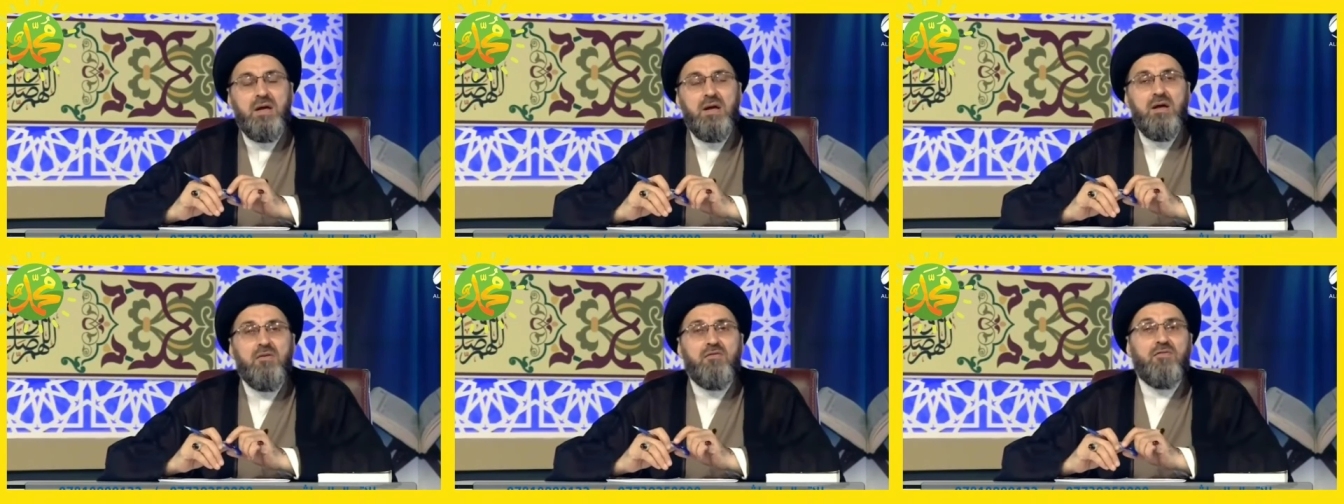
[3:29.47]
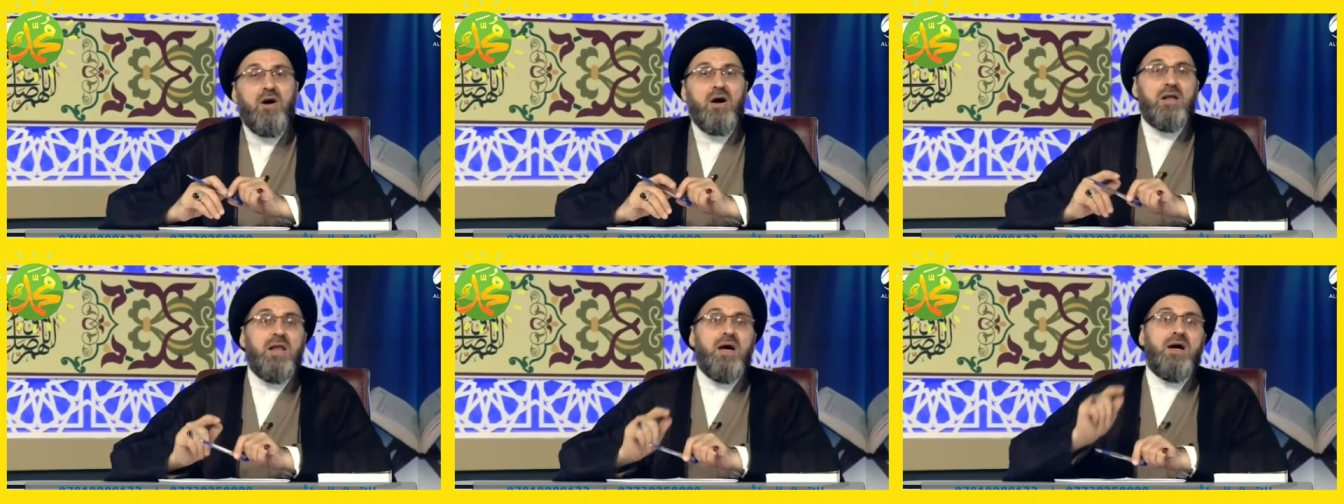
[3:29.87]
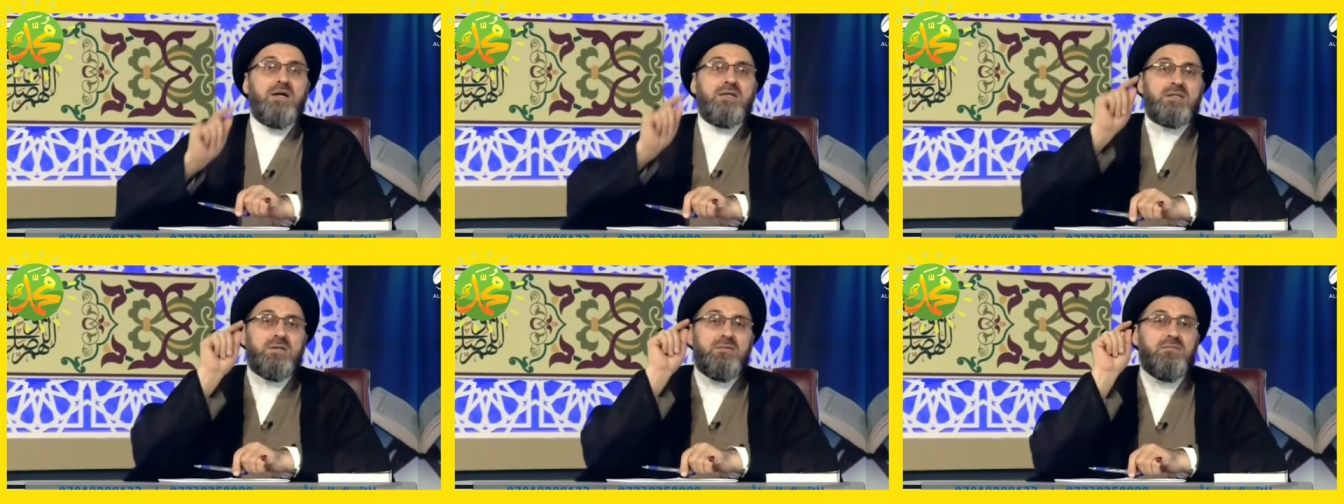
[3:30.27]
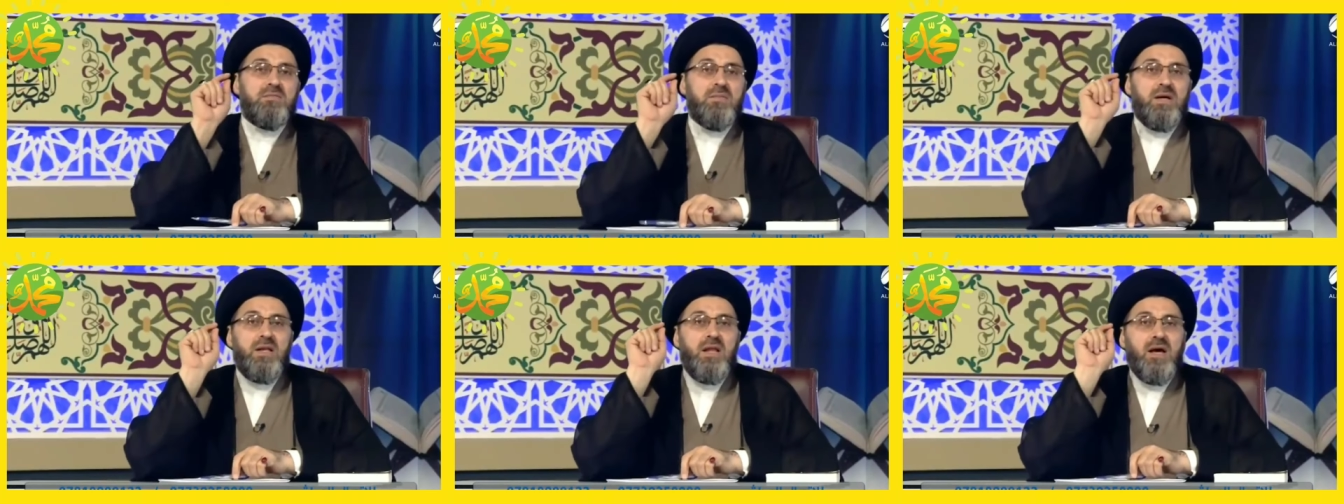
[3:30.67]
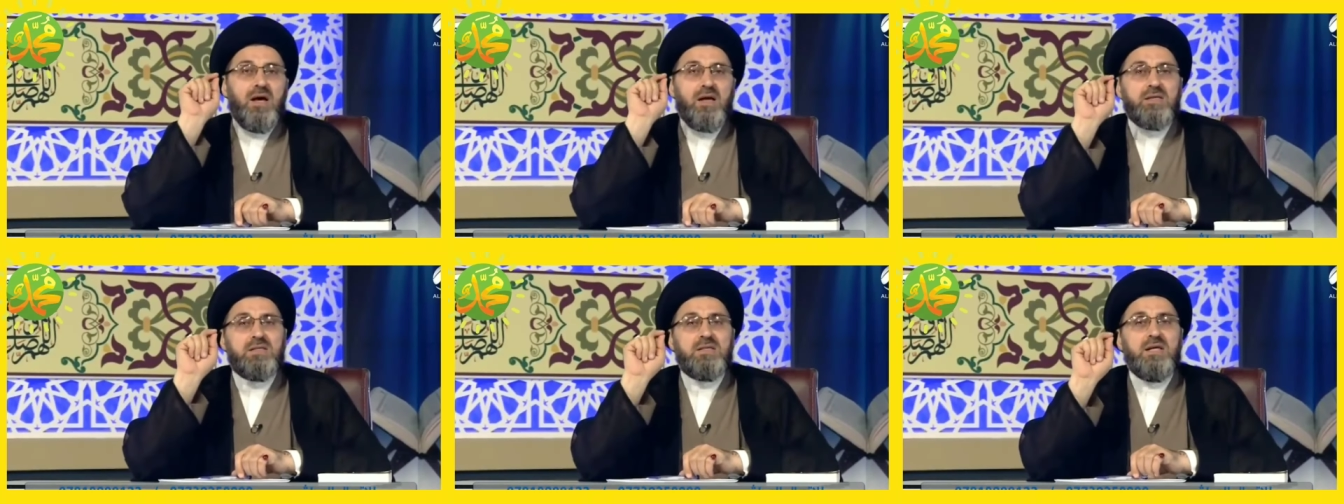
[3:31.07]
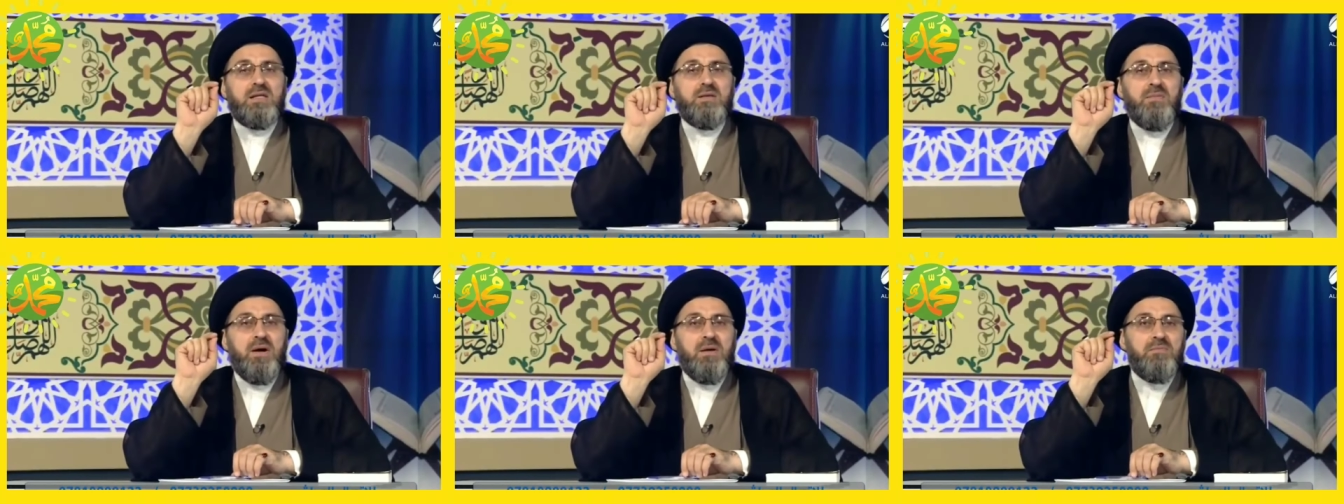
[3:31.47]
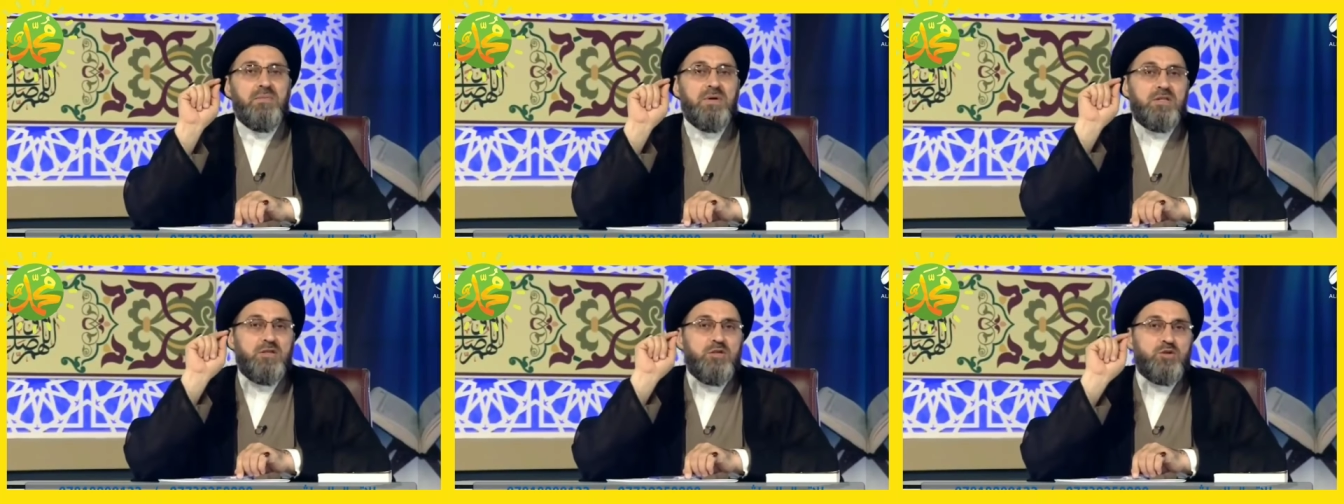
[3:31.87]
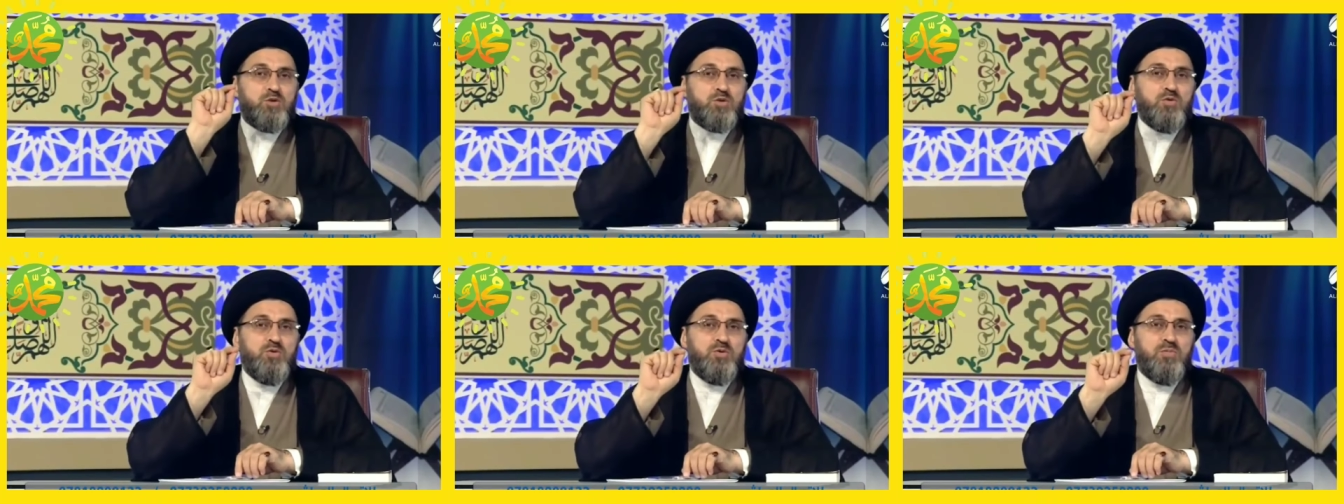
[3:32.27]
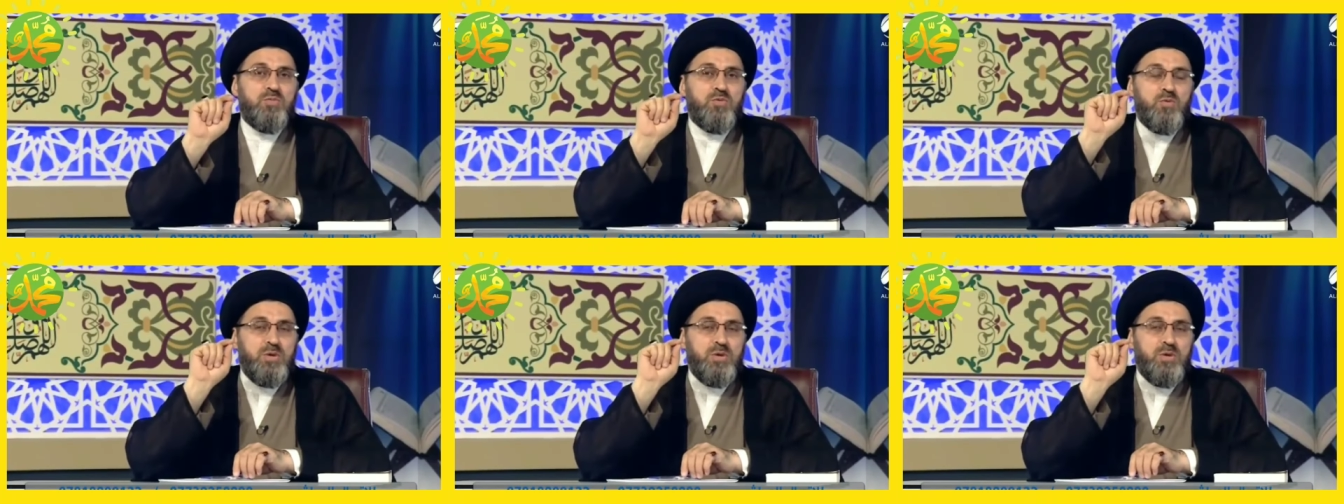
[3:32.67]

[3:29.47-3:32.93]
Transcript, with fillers: فلازم الأخ سيد محمد يصوم